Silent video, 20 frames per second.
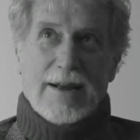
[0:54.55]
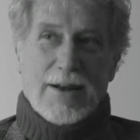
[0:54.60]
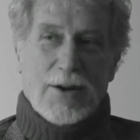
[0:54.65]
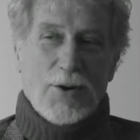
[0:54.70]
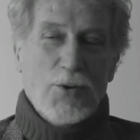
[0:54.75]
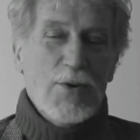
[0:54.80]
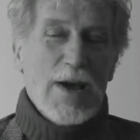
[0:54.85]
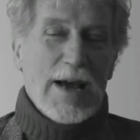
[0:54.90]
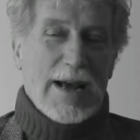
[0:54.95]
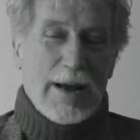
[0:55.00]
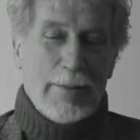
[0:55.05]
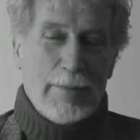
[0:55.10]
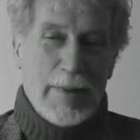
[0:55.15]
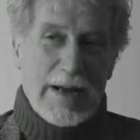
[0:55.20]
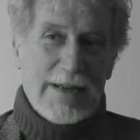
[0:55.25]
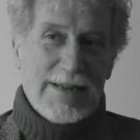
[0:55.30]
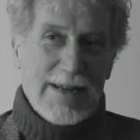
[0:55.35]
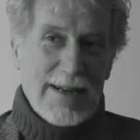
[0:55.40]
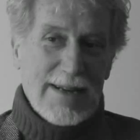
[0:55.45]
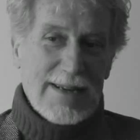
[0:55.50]
lui è
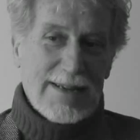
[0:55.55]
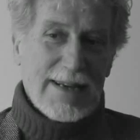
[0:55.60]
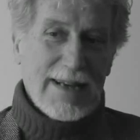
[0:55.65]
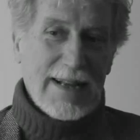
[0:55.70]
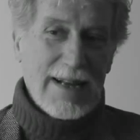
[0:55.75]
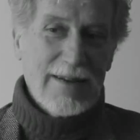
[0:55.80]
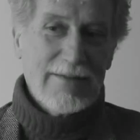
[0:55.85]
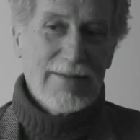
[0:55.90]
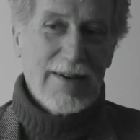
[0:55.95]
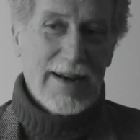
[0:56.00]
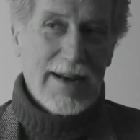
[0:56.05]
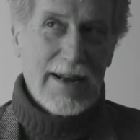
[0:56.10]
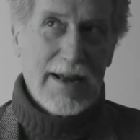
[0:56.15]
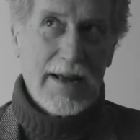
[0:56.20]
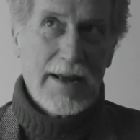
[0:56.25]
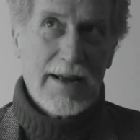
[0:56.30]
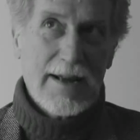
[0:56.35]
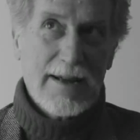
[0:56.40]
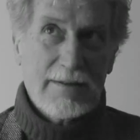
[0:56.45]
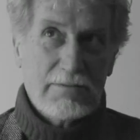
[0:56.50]
capace di
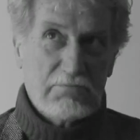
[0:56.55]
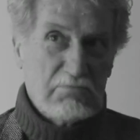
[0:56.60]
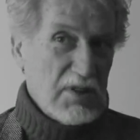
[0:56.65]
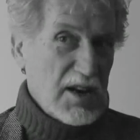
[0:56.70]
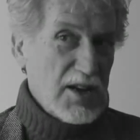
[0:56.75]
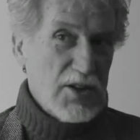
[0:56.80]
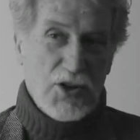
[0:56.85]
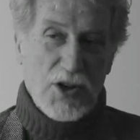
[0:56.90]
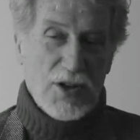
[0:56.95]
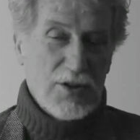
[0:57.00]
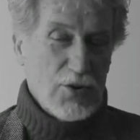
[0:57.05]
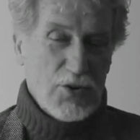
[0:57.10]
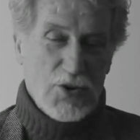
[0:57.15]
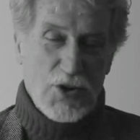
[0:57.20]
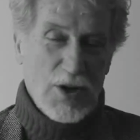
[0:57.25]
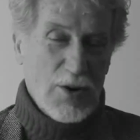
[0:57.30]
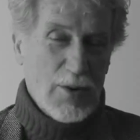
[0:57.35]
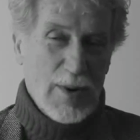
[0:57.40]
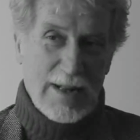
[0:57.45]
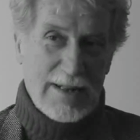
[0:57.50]
scrivere
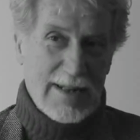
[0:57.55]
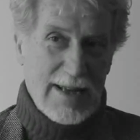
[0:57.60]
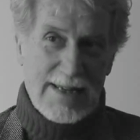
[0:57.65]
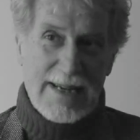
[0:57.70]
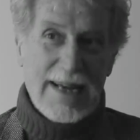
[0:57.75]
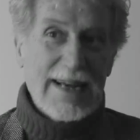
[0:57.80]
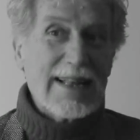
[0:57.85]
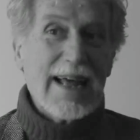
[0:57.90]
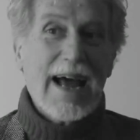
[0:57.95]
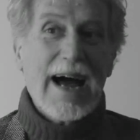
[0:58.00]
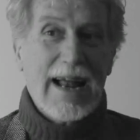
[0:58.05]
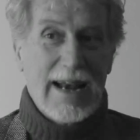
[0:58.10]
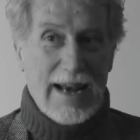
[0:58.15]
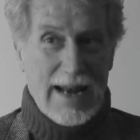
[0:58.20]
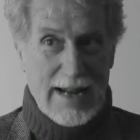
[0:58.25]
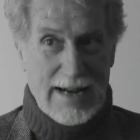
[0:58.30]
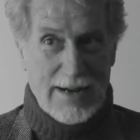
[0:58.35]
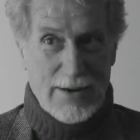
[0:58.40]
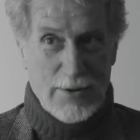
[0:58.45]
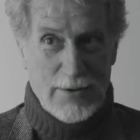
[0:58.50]
350 schede
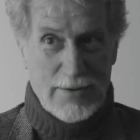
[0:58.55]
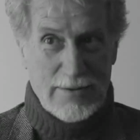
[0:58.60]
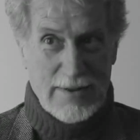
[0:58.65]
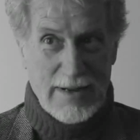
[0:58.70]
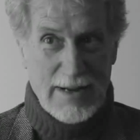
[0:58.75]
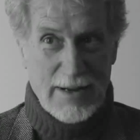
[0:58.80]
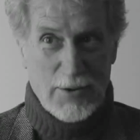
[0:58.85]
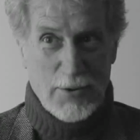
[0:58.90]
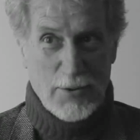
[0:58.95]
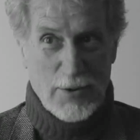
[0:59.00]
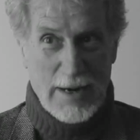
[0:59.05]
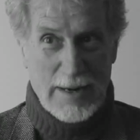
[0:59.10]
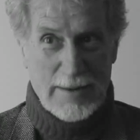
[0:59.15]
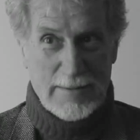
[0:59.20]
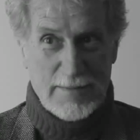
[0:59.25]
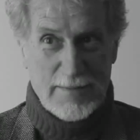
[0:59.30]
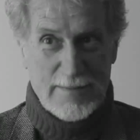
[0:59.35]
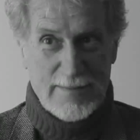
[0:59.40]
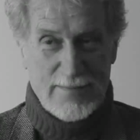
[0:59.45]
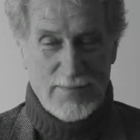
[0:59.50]
all'anno ancora.
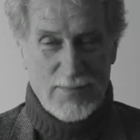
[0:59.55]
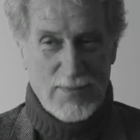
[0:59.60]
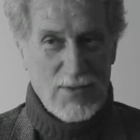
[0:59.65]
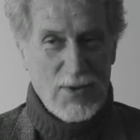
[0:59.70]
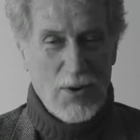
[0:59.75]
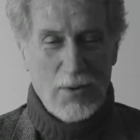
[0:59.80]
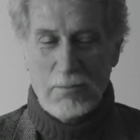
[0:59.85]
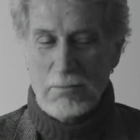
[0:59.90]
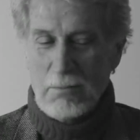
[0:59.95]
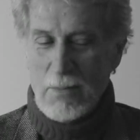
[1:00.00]
Non